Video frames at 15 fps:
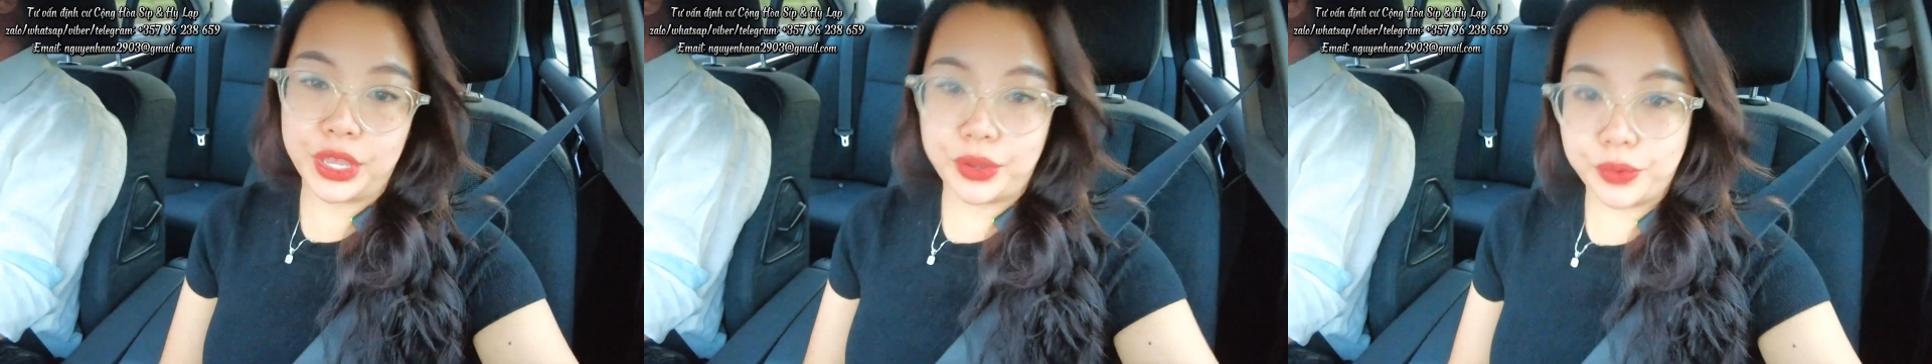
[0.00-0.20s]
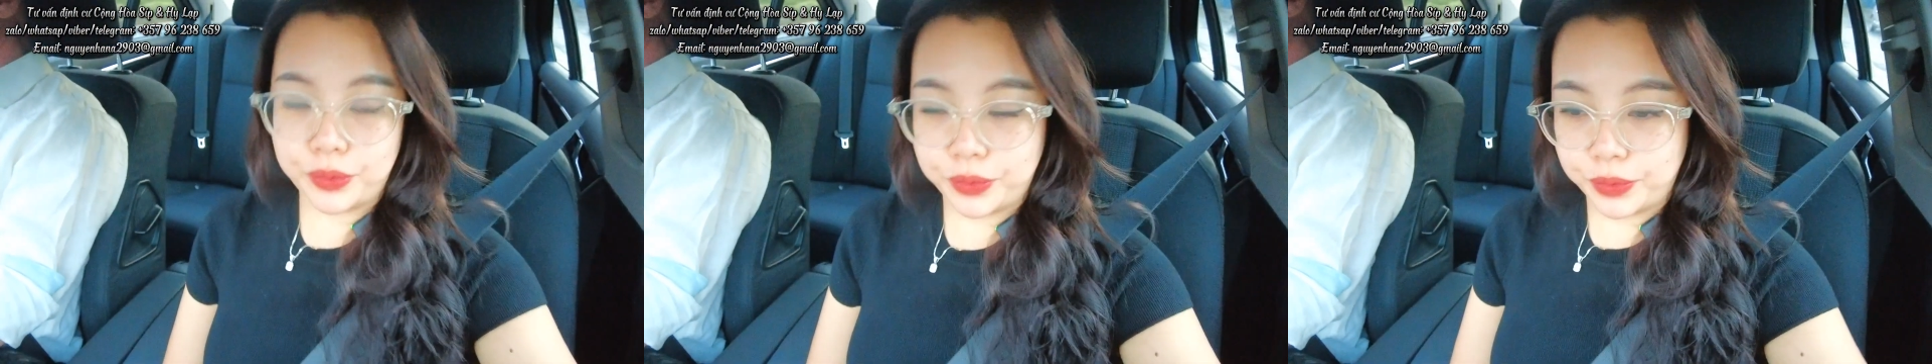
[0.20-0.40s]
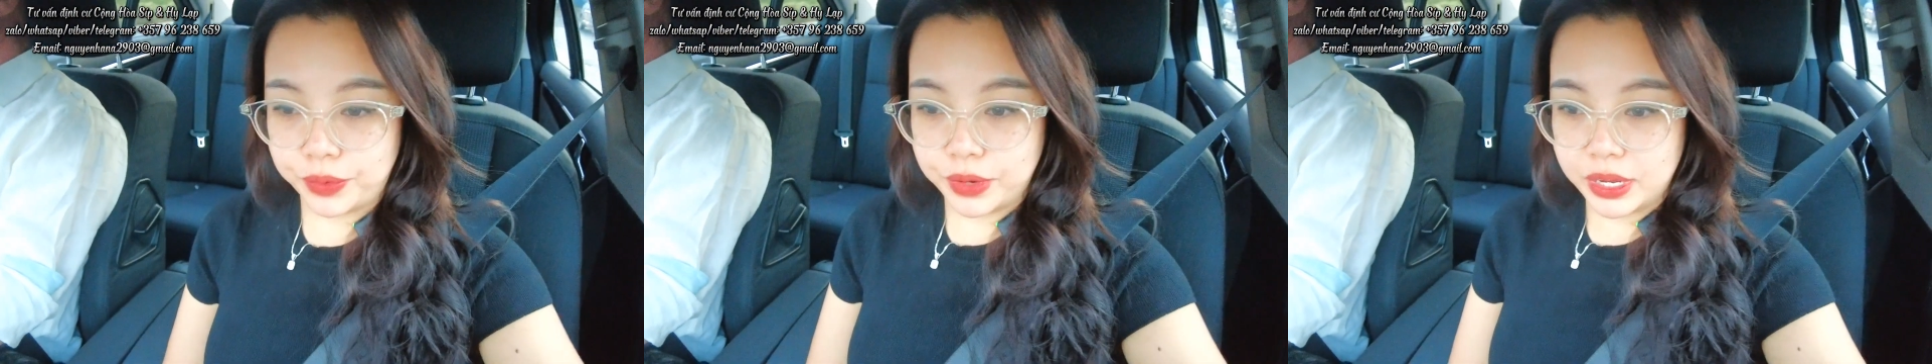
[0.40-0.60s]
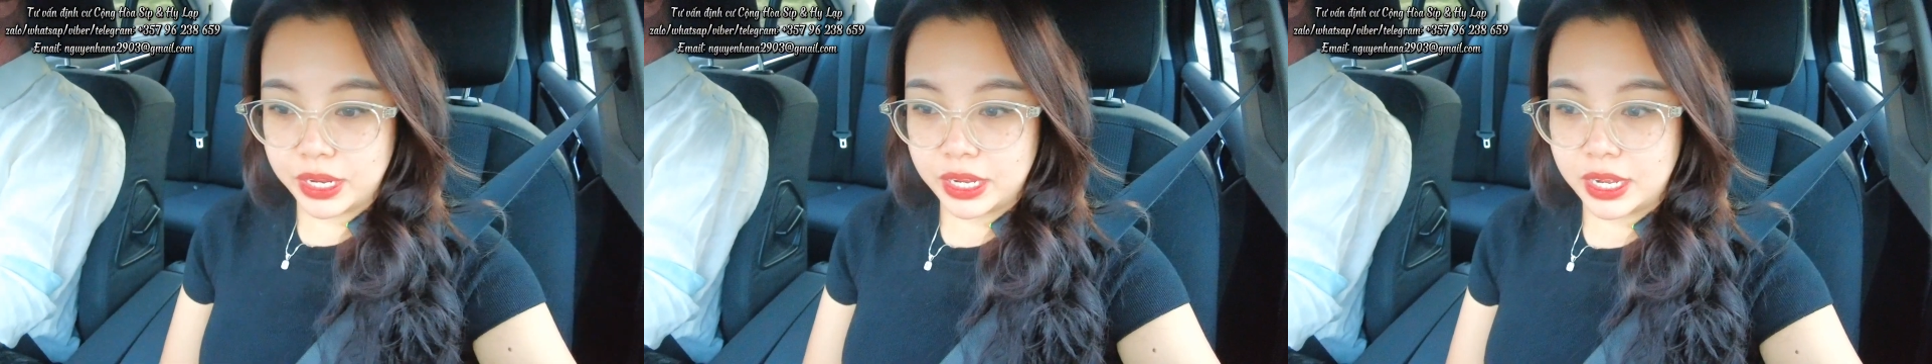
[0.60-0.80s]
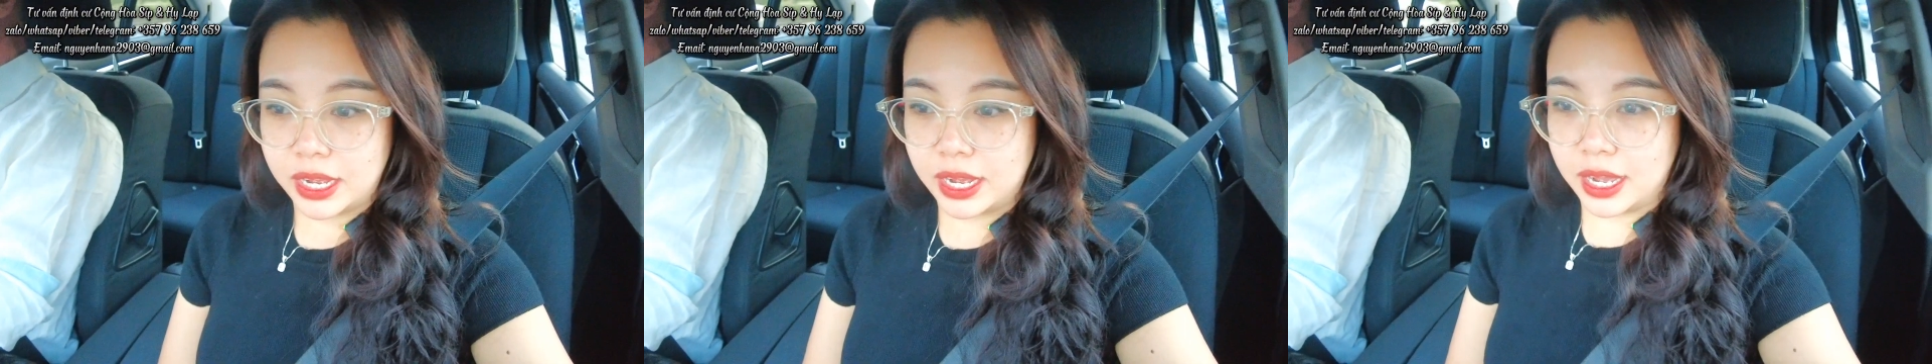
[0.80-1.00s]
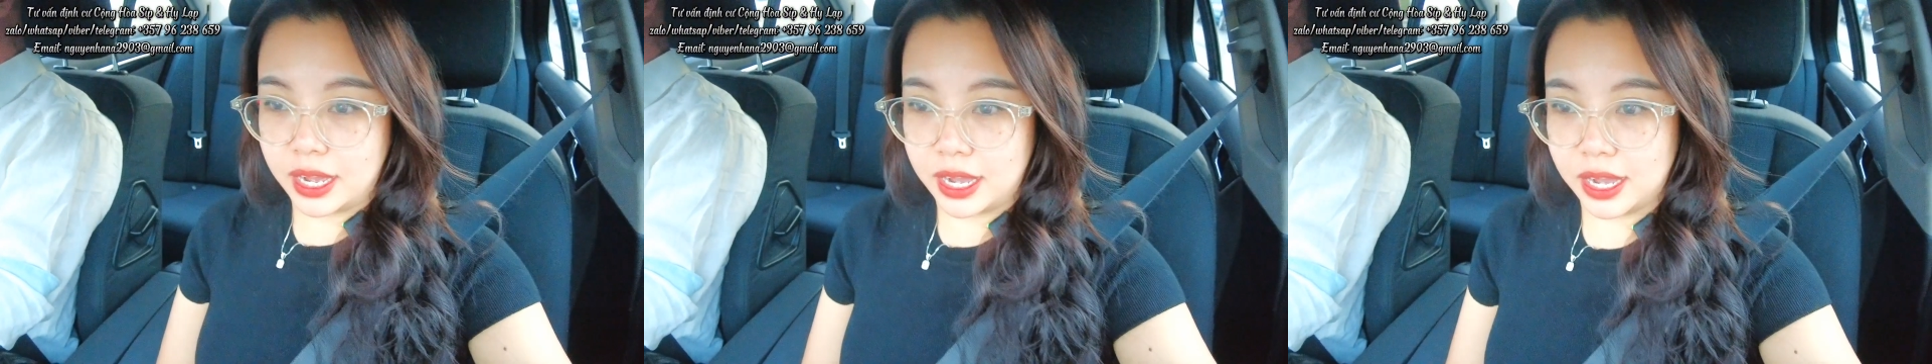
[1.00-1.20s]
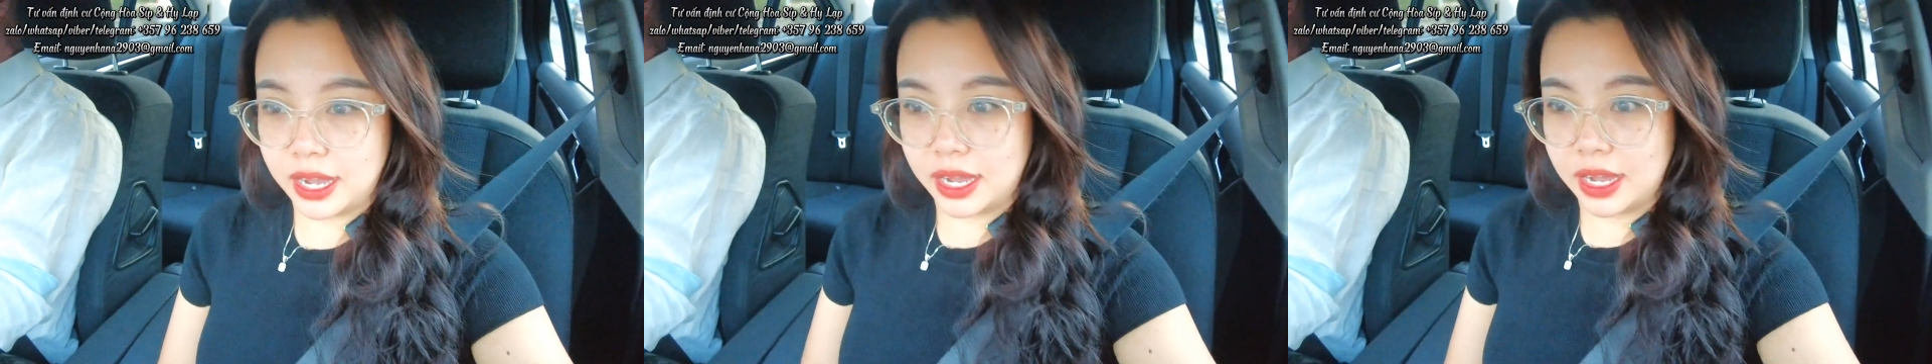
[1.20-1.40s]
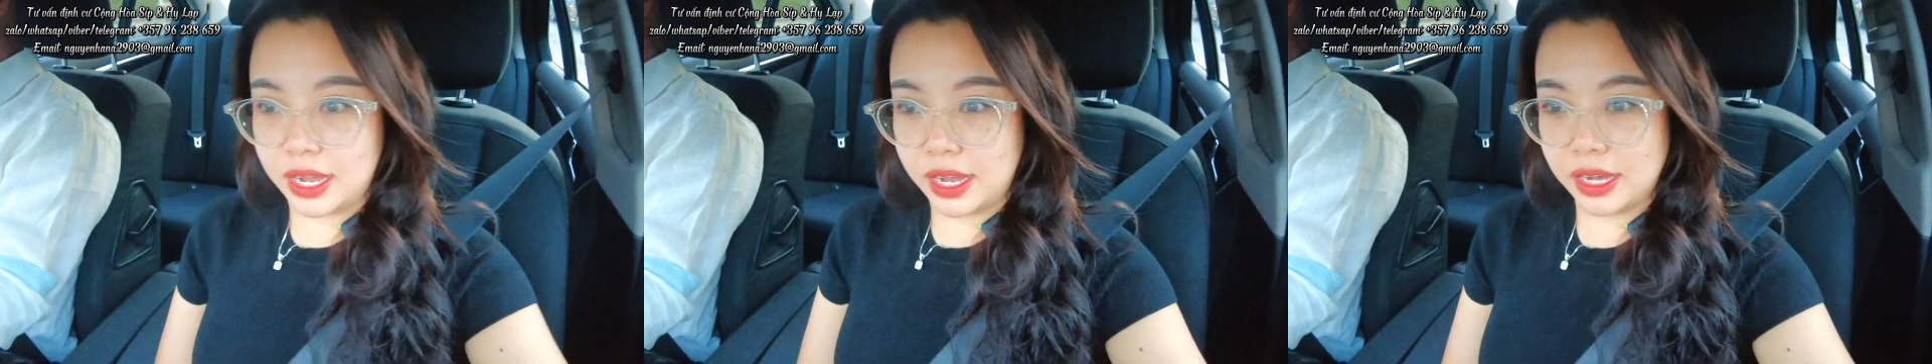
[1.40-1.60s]
chiều
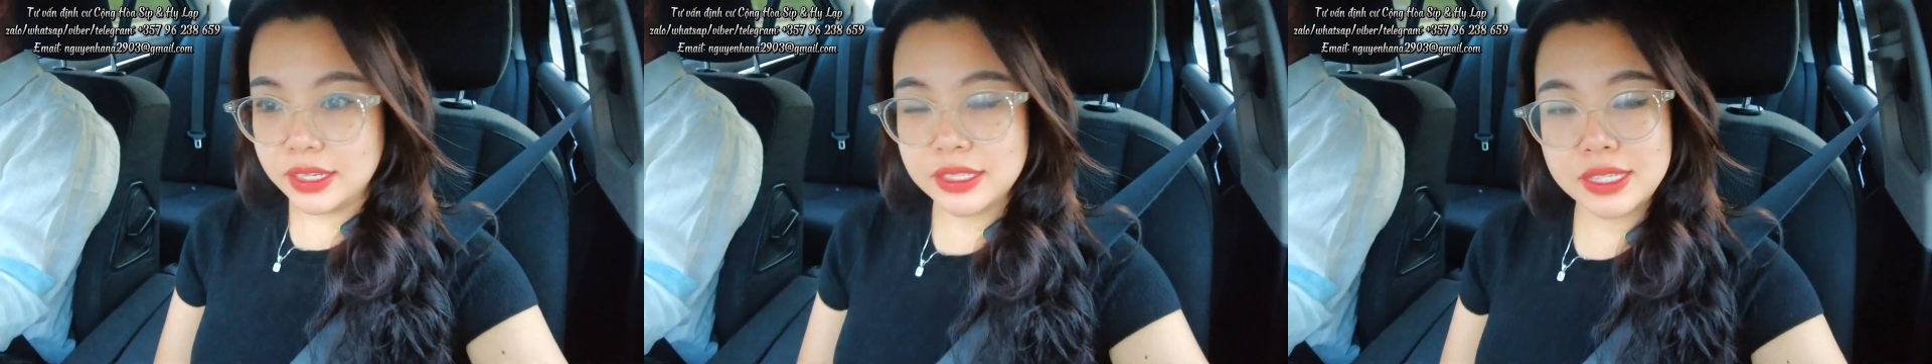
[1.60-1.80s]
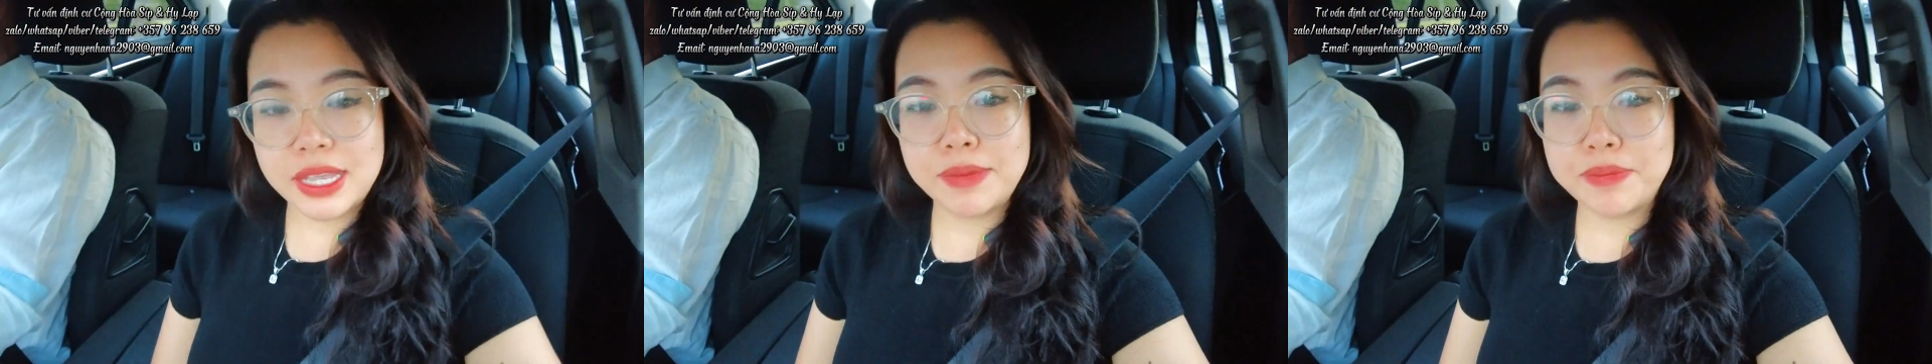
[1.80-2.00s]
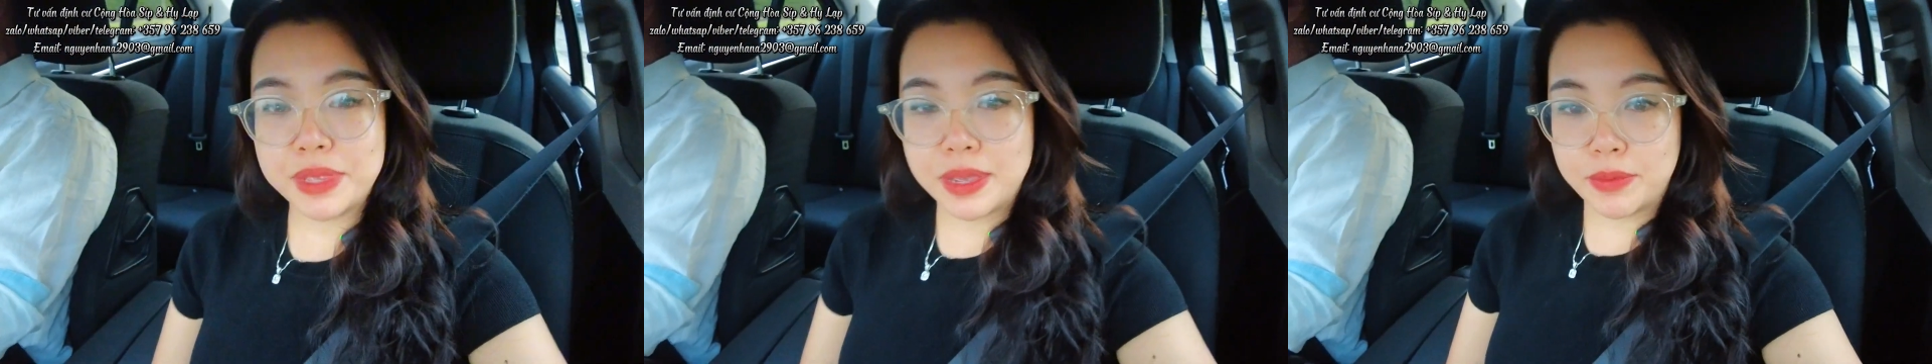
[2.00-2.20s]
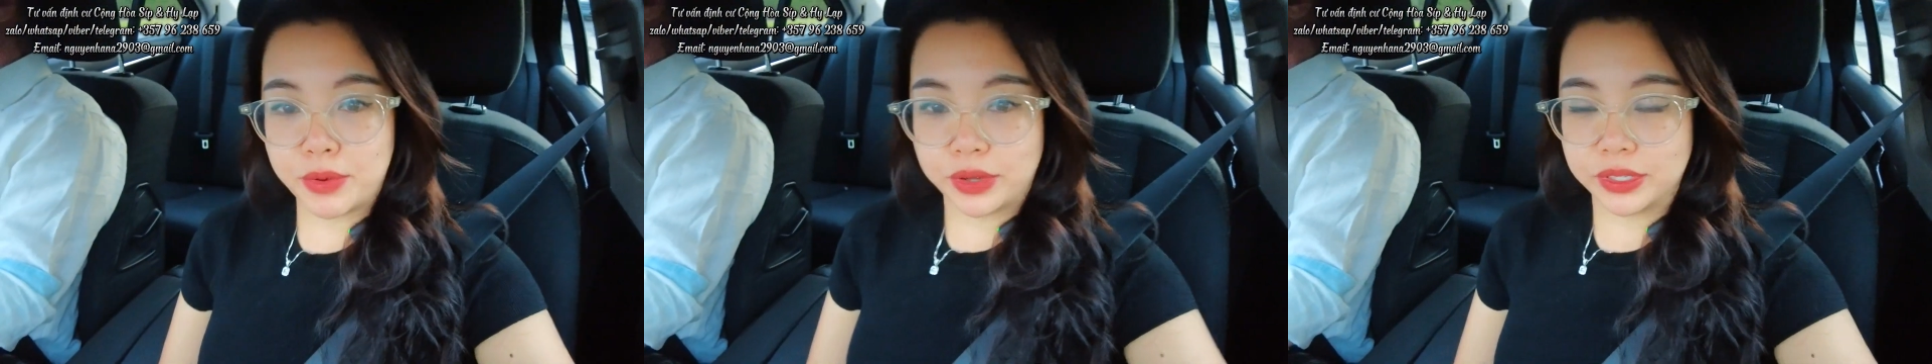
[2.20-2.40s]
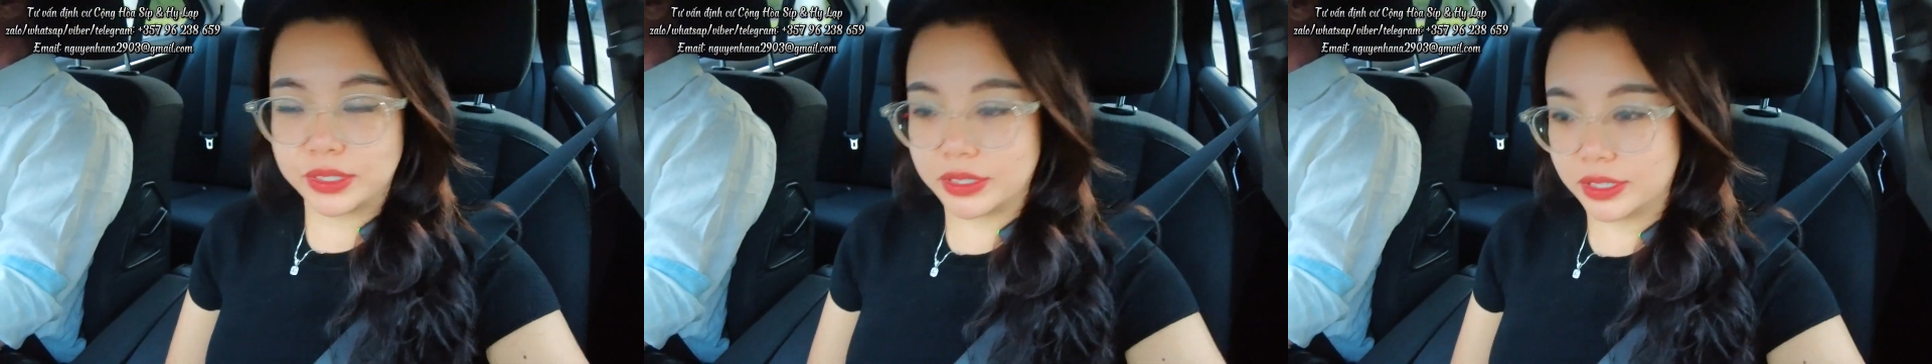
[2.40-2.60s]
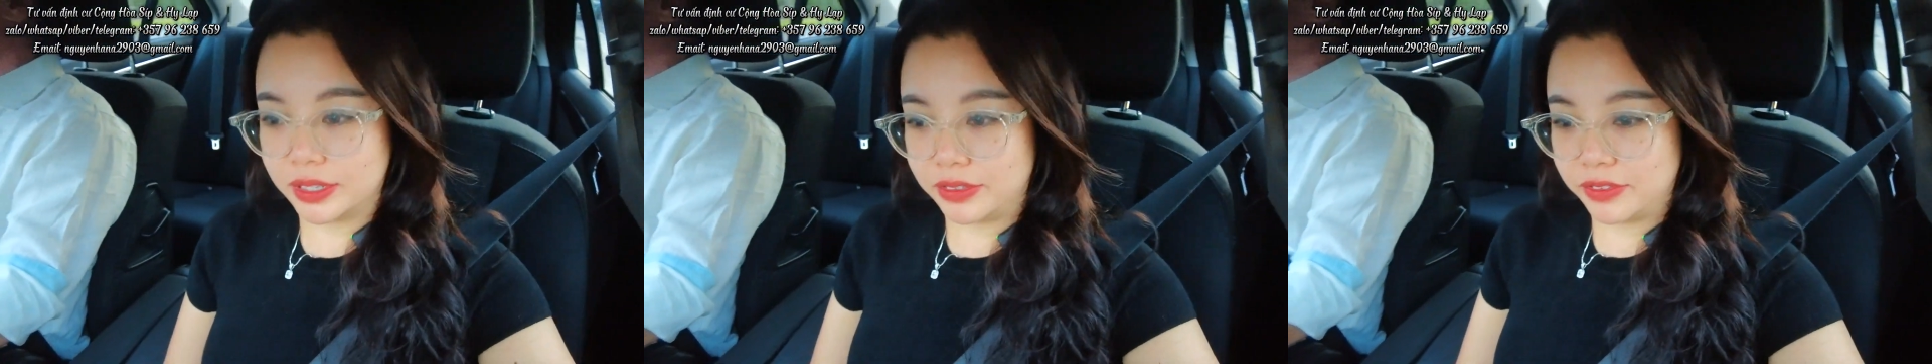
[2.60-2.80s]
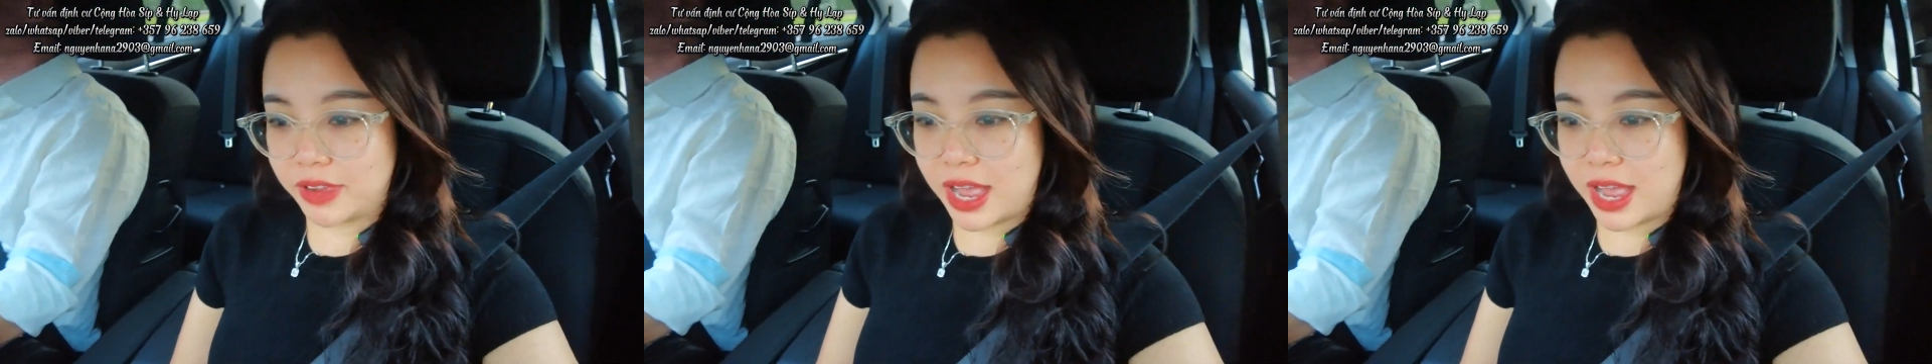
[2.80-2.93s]
ở Síp nha mọi người.